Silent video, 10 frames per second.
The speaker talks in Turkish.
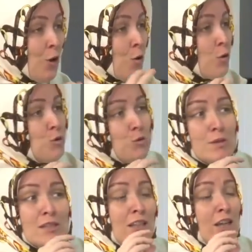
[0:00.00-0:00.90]

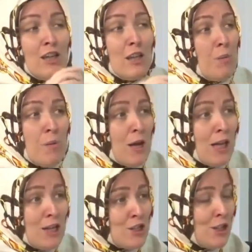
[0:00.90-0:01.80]
konuşmasını arada
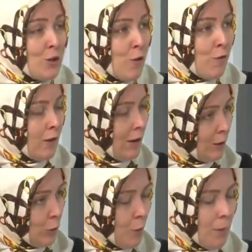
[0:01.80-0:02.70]
bebekleştiriyor
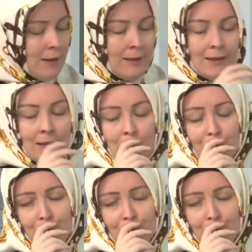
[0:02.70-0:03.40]
falan normalde de.